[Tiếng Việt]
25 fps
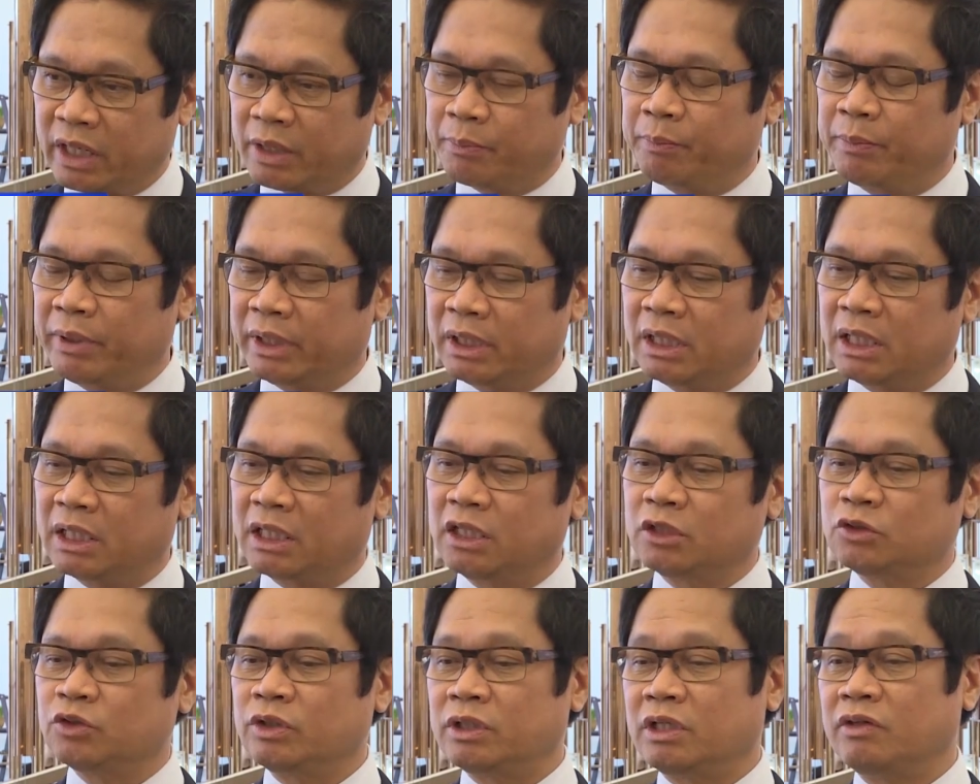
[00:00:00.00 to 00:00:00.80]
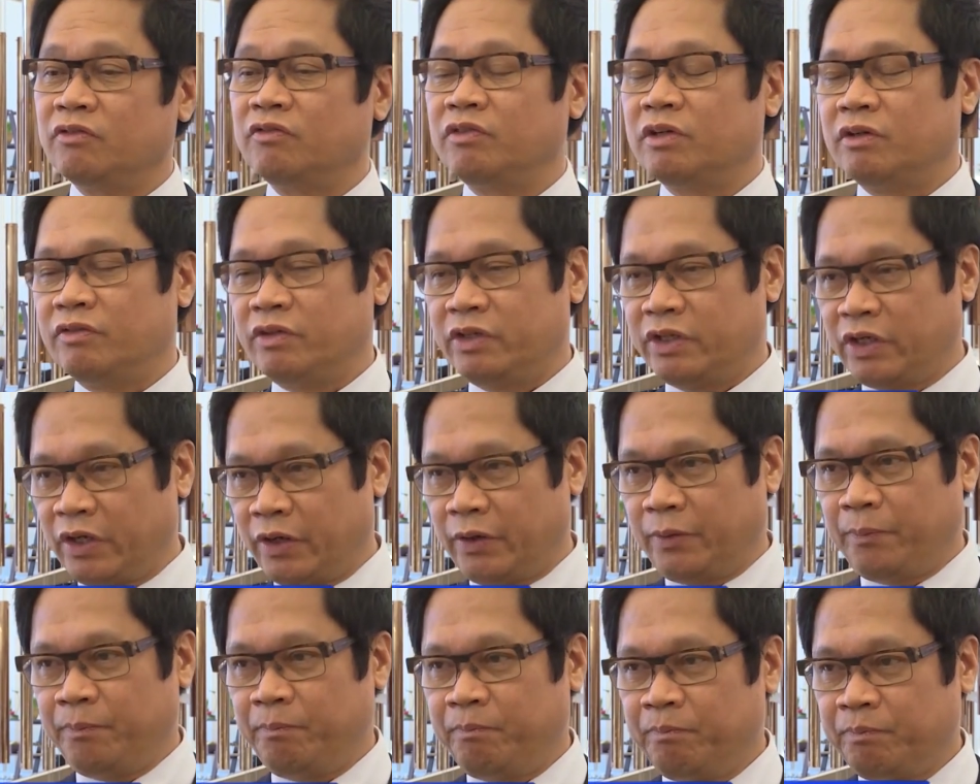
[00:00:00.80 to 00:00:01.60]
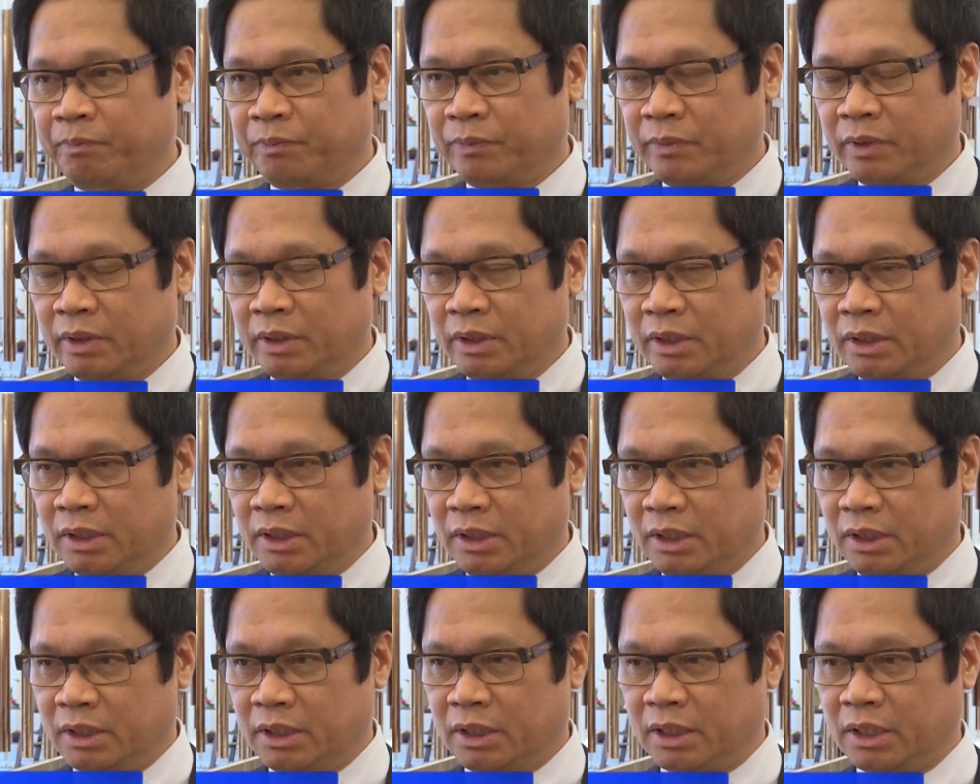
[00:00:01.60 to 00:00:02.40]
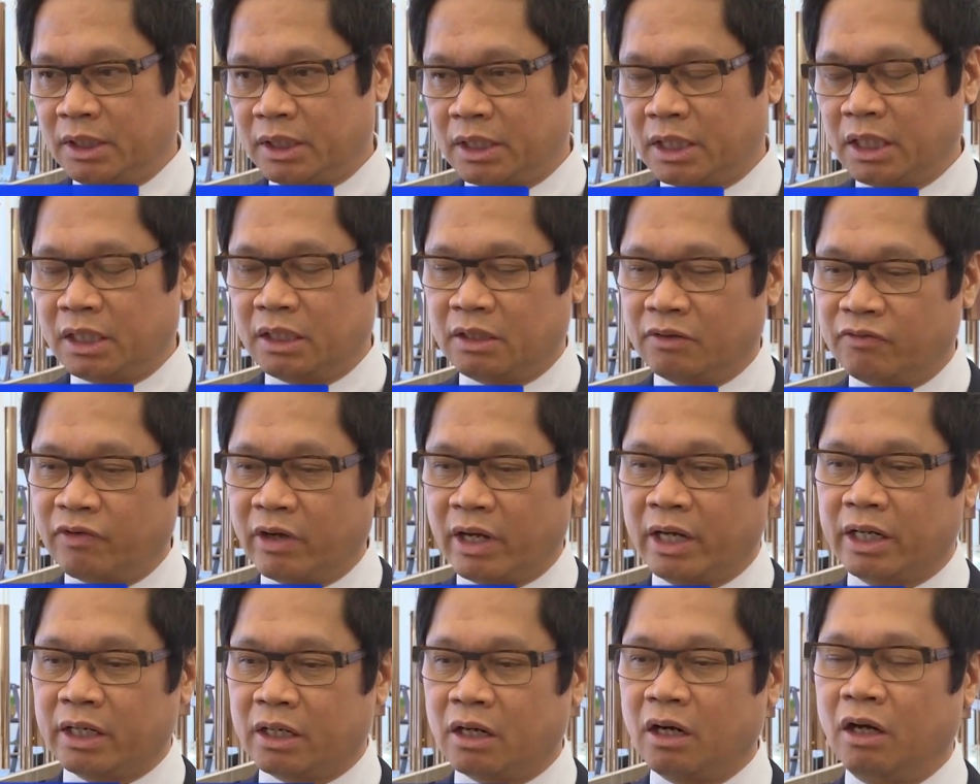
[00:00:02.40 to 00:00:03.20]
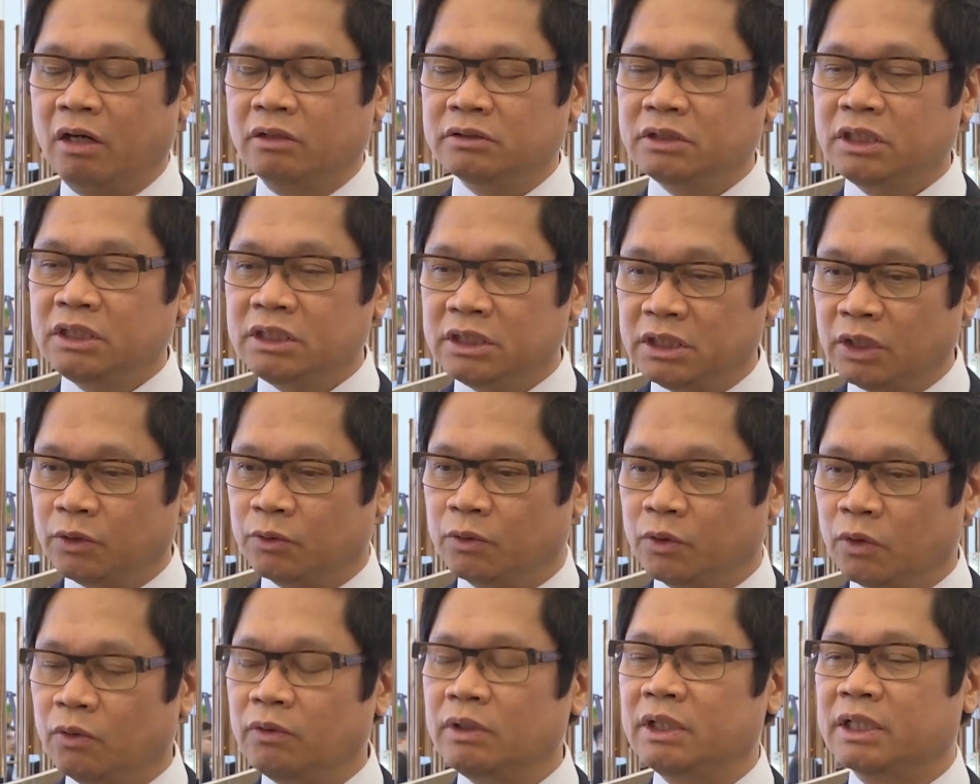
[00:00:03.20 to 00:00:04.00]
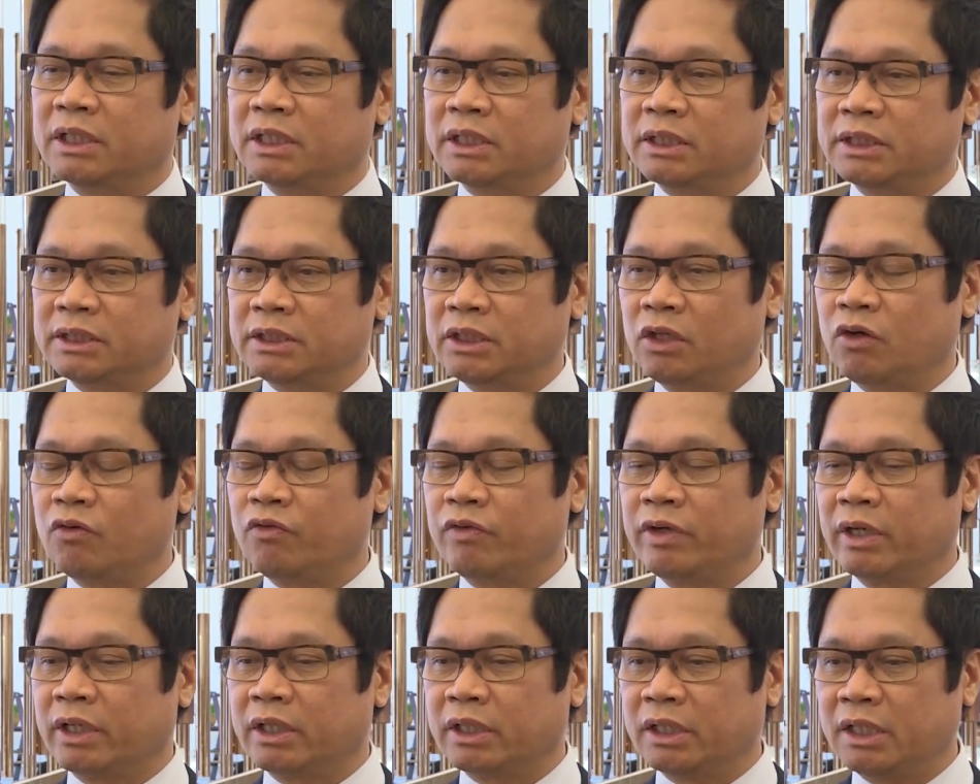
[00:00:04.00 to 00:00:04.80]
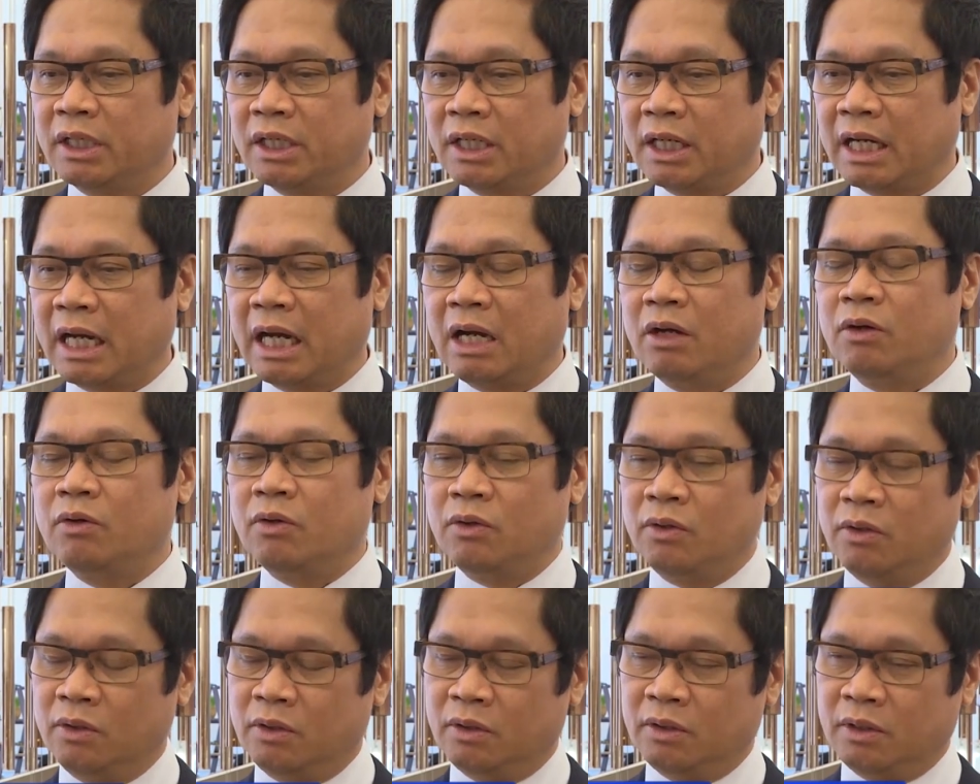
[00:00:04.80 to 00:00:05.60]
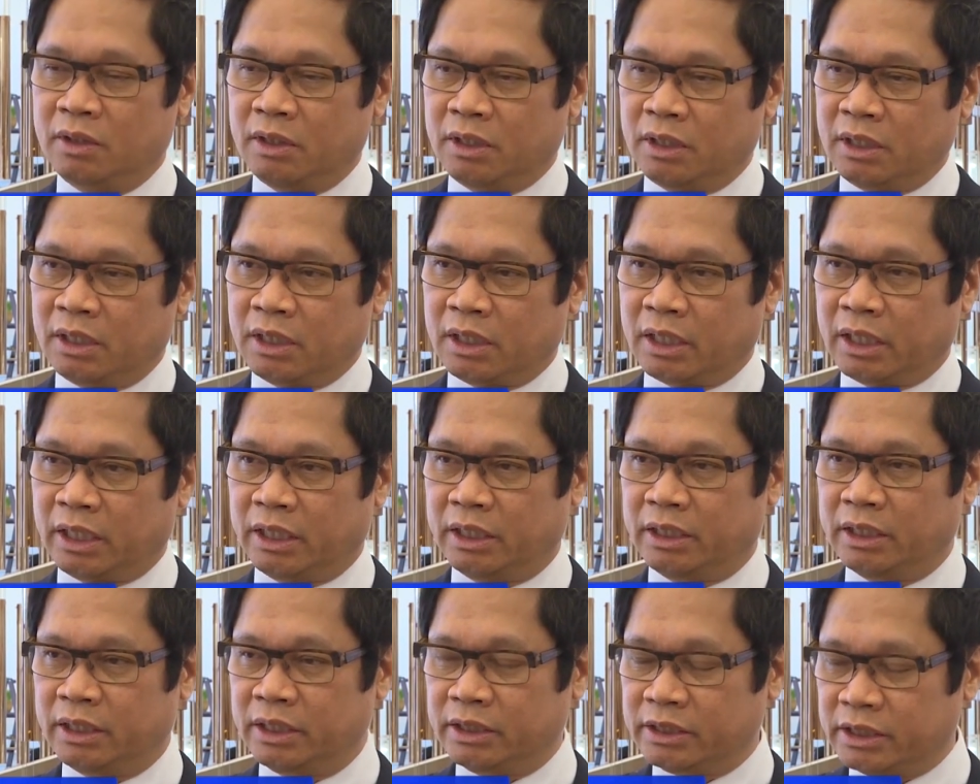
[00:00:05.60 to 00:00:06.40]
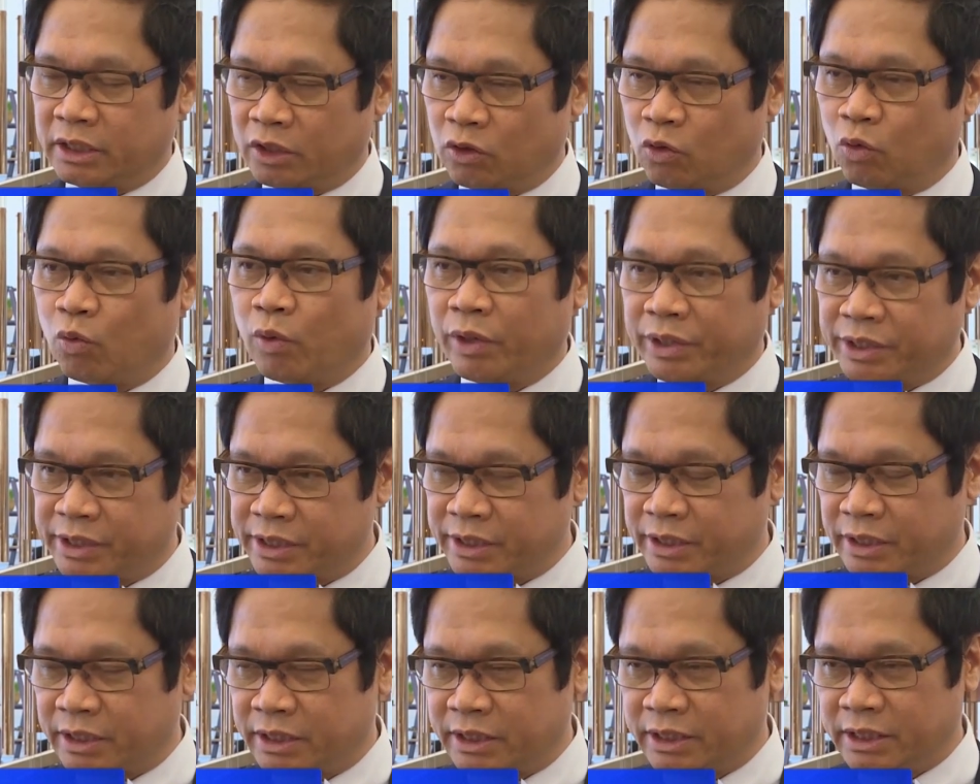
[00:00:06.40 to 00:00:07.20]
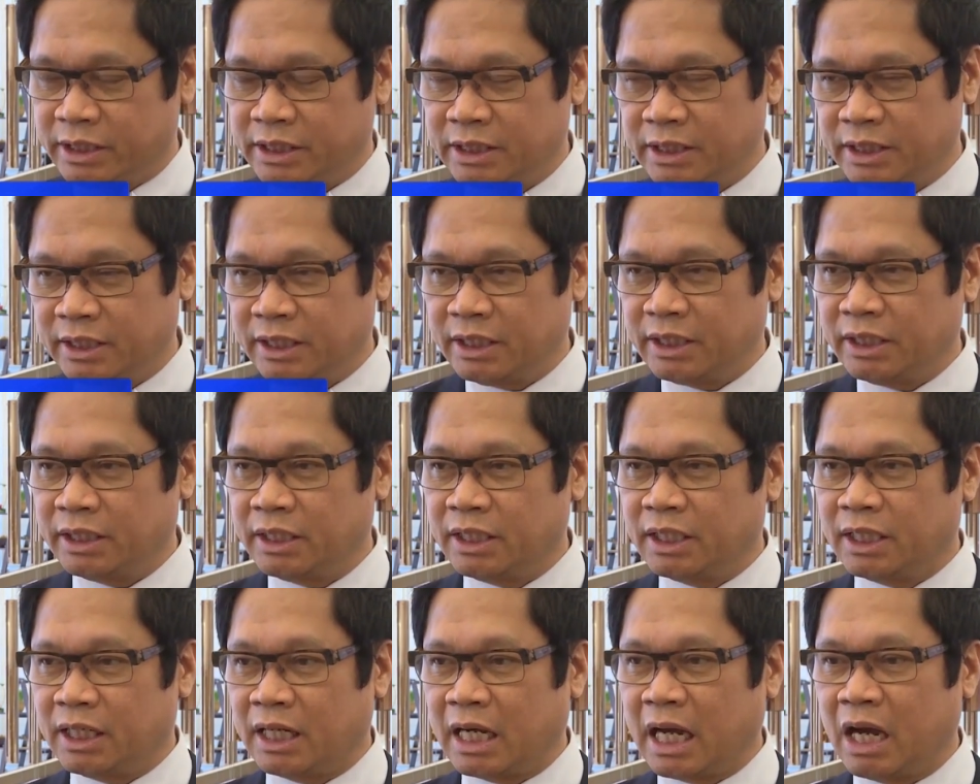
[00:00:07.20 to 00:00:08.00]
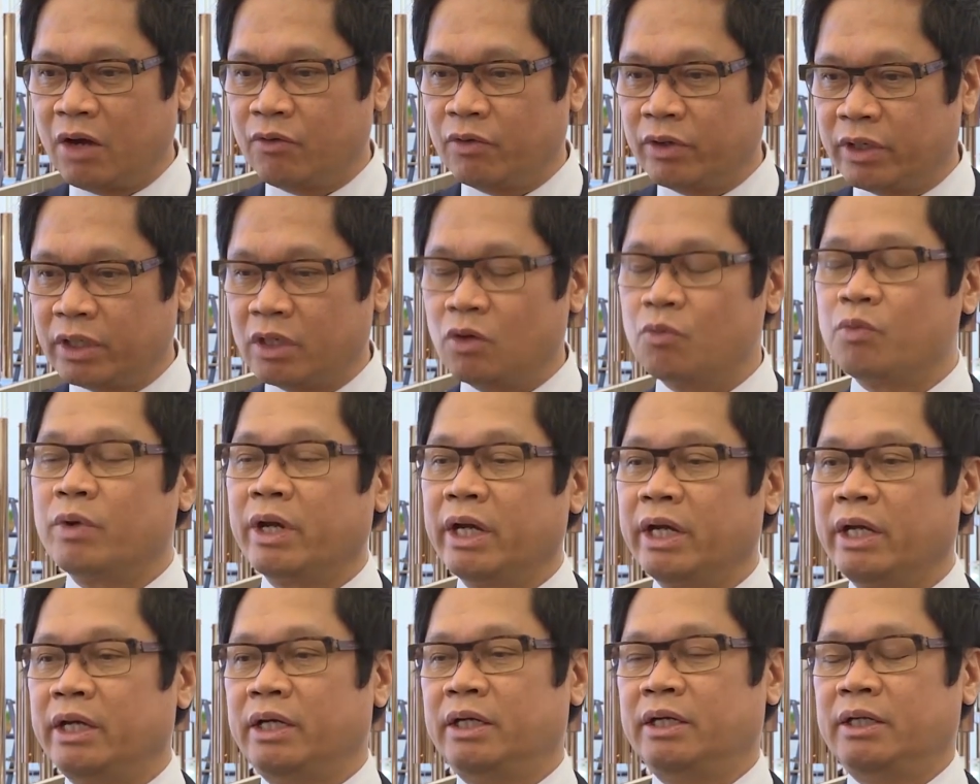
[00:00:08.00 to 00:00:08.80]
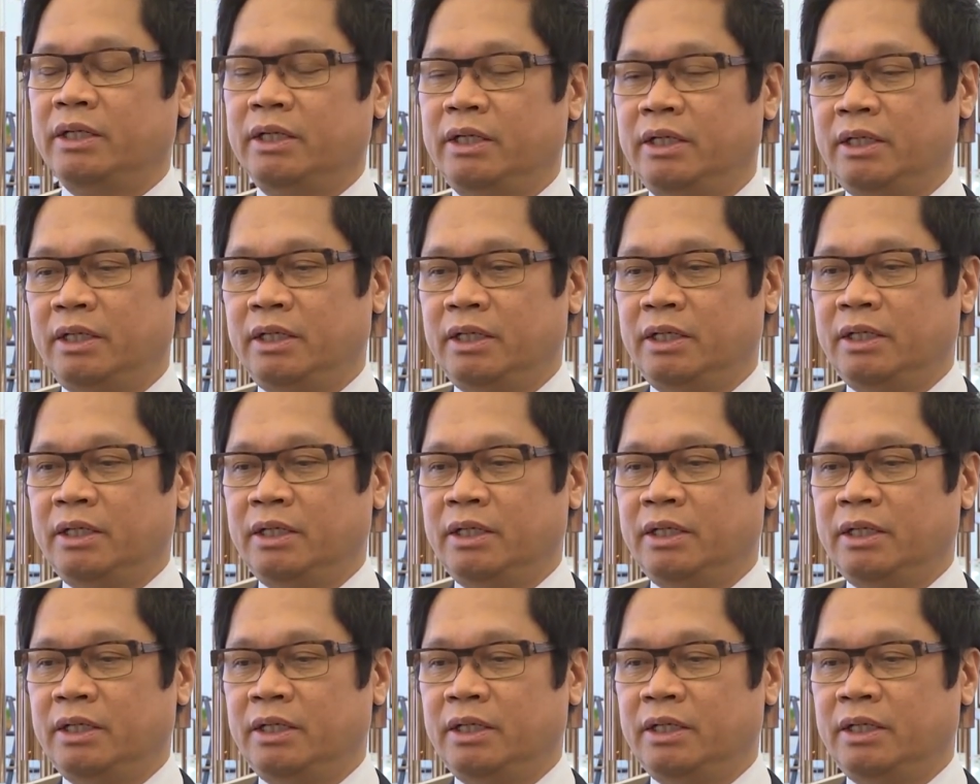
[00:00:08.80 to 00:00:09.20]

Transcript: doanh nghiệp và đặc biệt là các doanh nghiệp vừa và nhỏ thì cần phải có rất nhiều nỗ lực trong việc nâng cao cái trình độ quản trị, nâng cao cái công nghệ